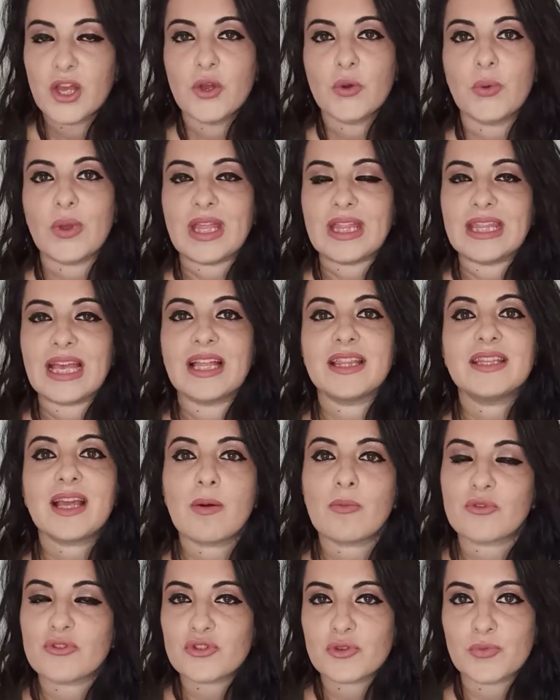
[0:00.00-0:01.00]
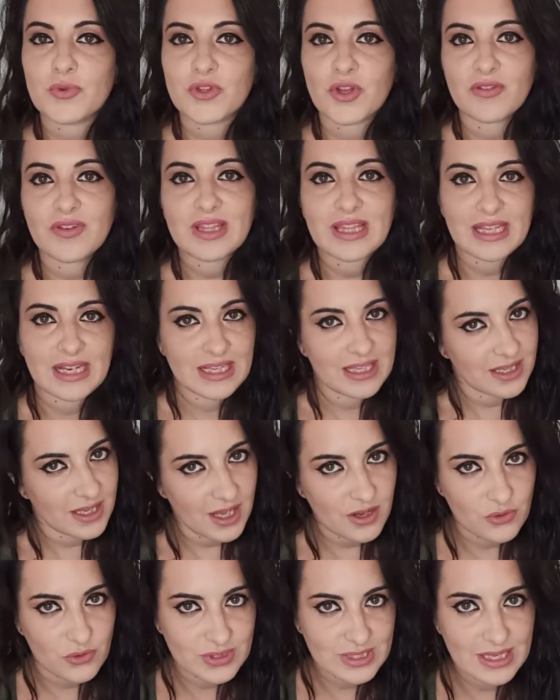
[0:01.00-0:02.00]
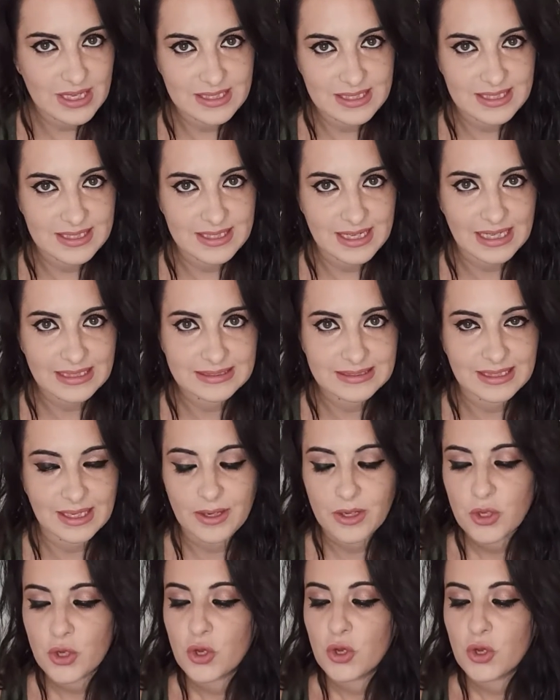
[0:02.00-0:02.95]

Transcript: Quindi andiamo subito a vedere di che cosa si tratta